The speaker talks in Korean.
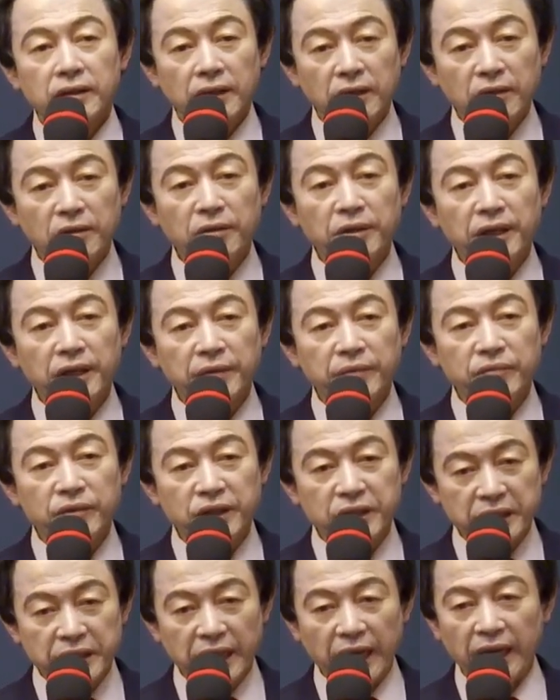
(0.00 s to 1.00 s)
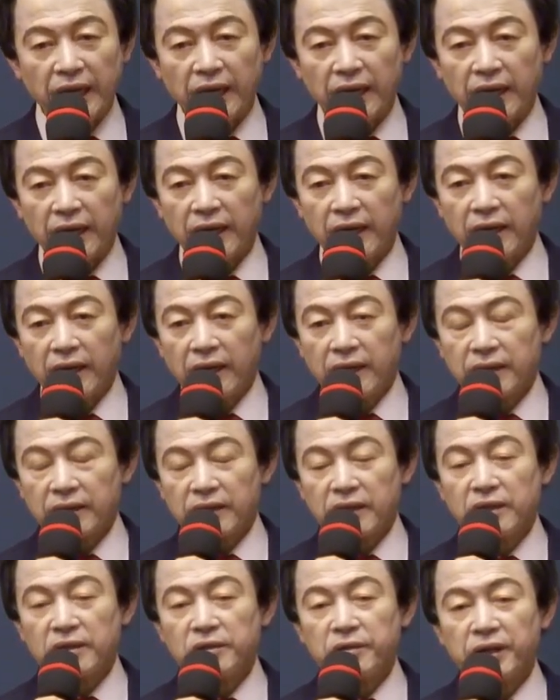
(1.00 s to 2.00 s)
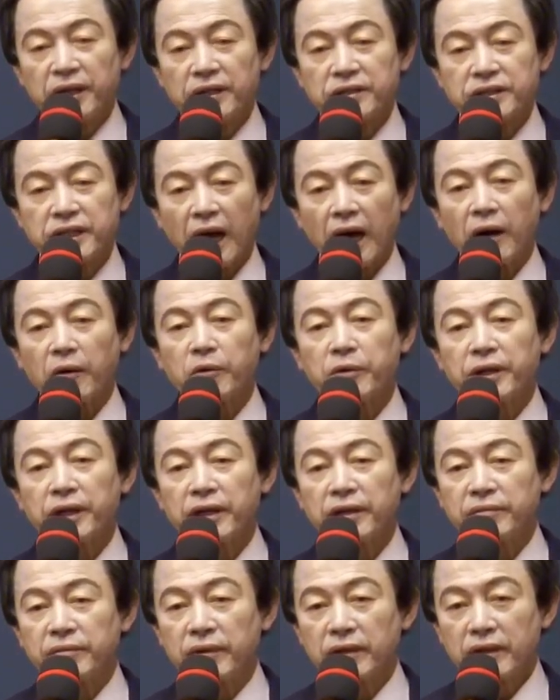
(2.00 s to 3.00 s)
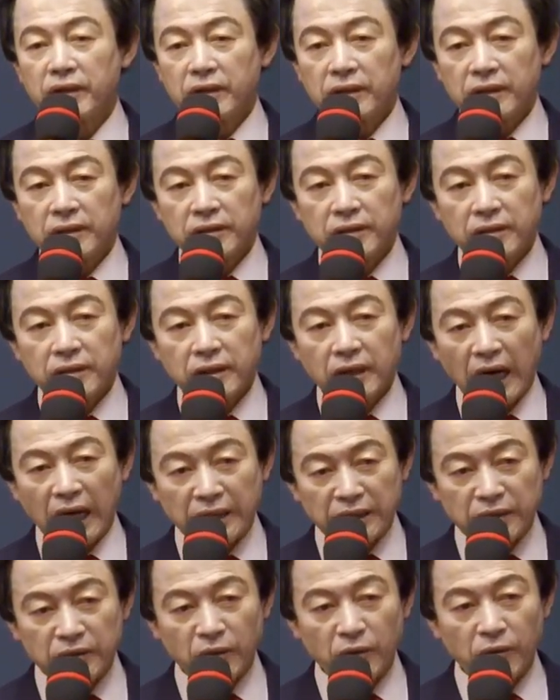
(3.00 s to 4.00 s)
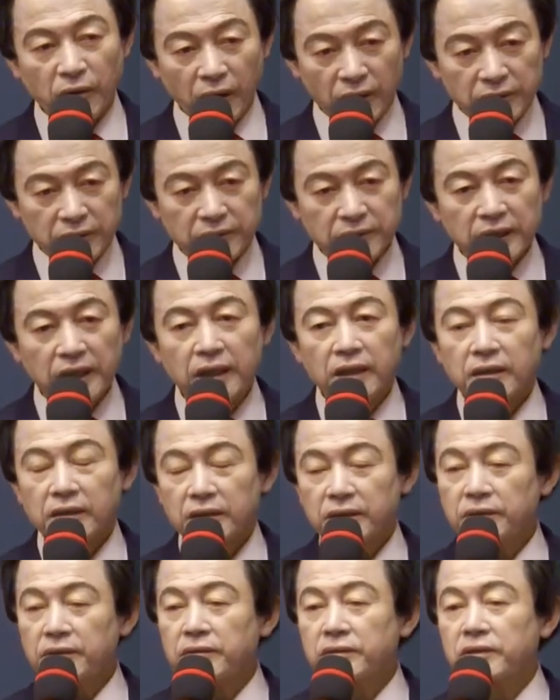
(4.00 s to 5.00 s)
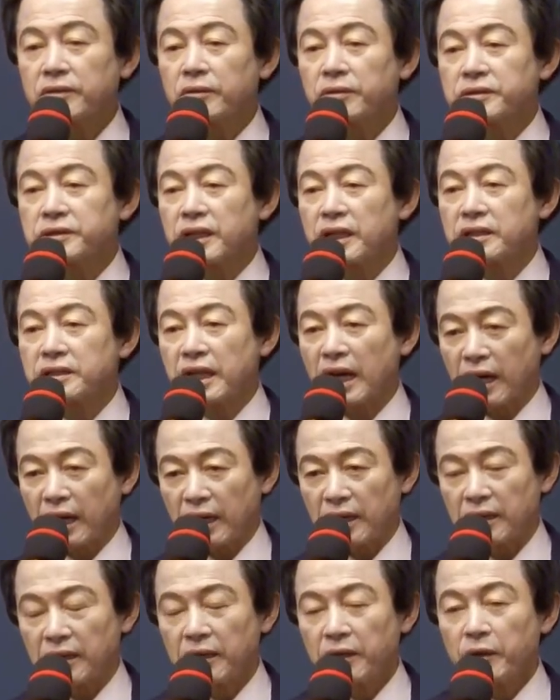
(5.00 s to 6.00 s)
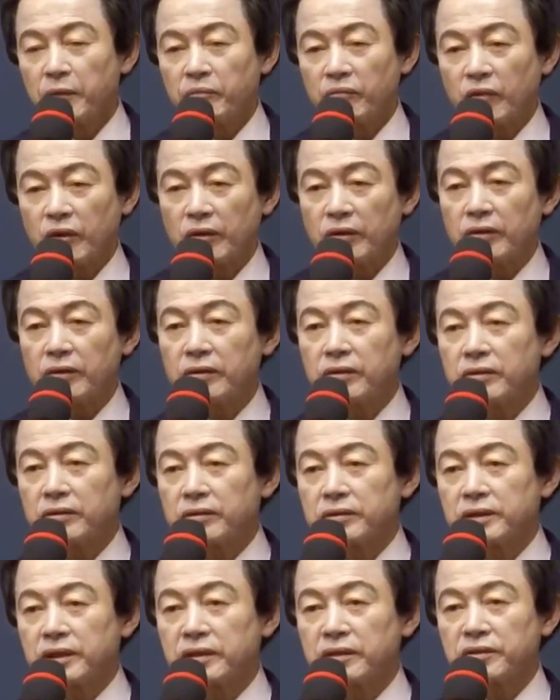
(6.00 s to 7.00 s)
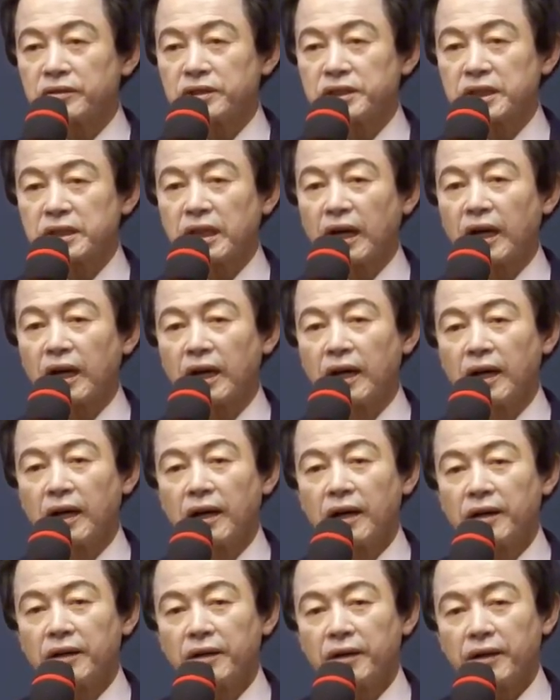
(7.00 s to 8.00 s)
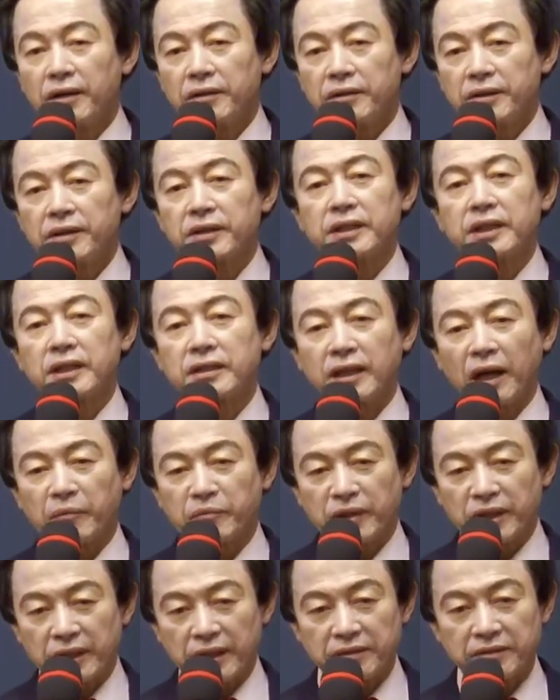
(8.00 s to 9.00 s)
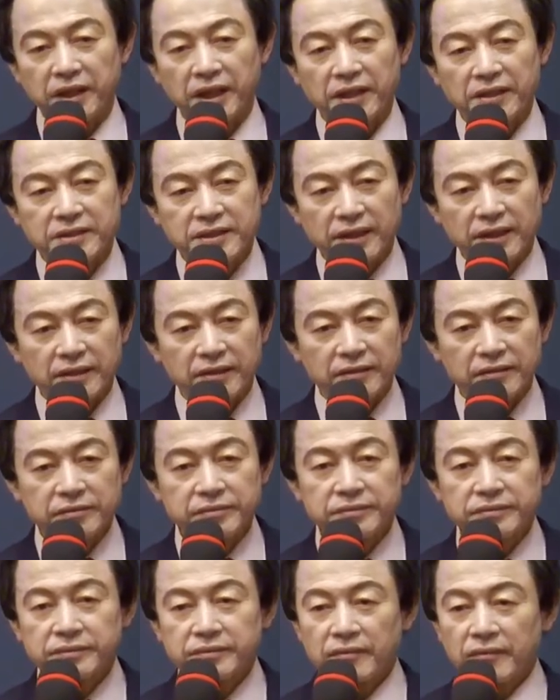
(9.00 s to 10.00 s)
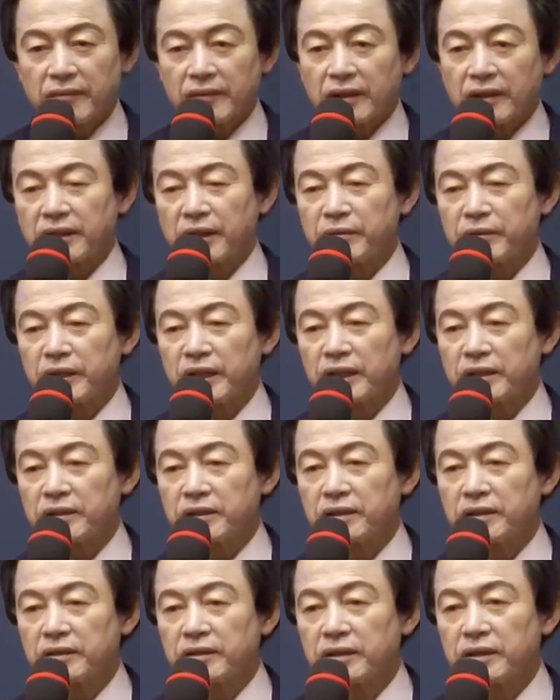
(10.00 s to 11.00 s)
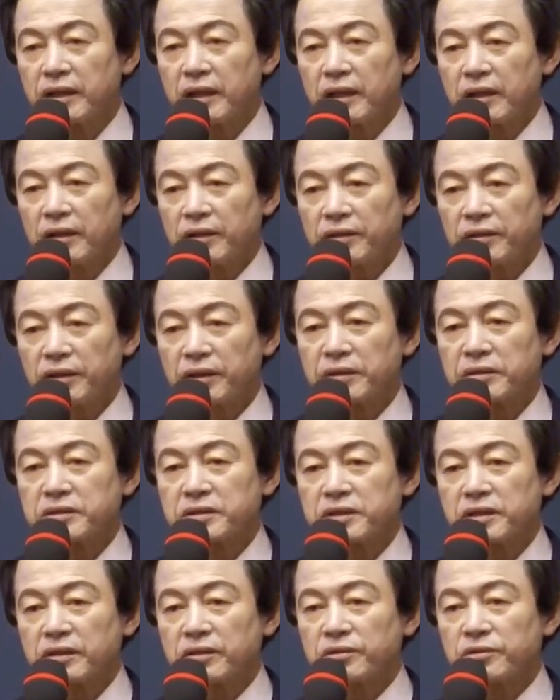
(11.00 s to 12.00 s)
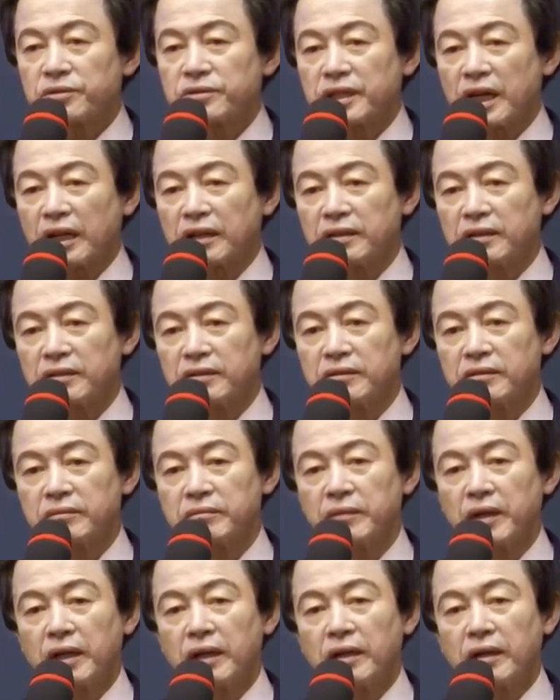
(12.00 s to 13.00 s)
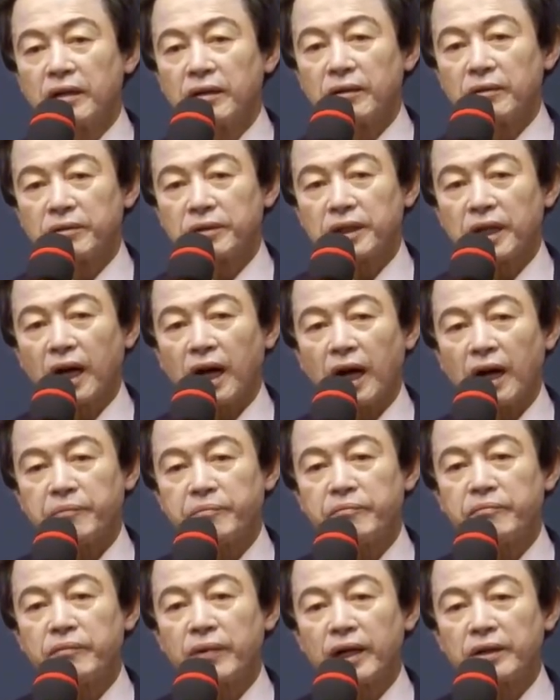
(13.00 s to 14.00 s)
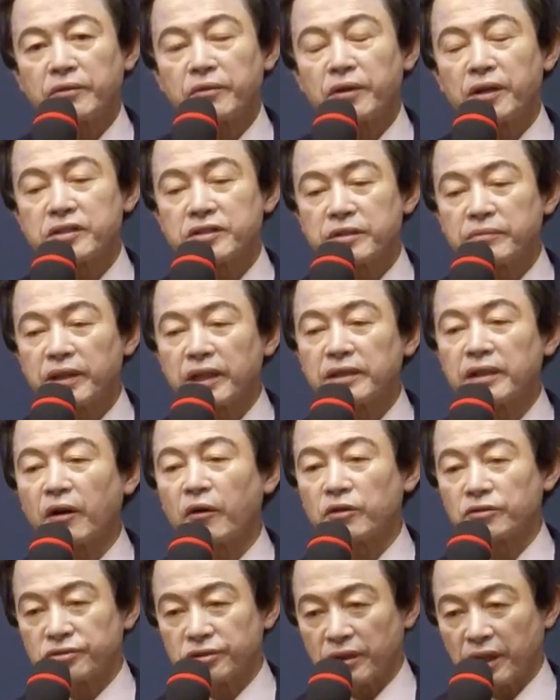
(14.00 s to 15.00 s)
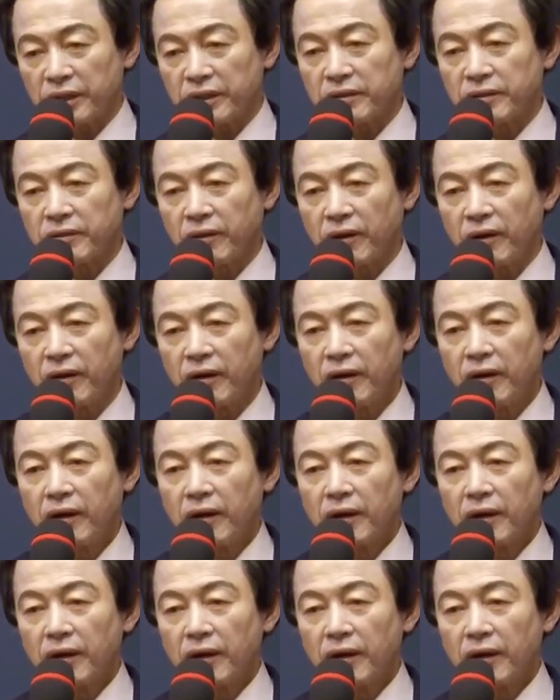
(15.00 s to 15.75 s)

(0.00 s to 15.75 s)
인류의 미래, 인류의 사후에 가는 곳, 그리고 그곳의 생활, 모든 것이 다 여기에 담기게 돼 있어요. 그렇 때문에 이 영적 유산은 우리 한반도에서만 나올 수가 있고,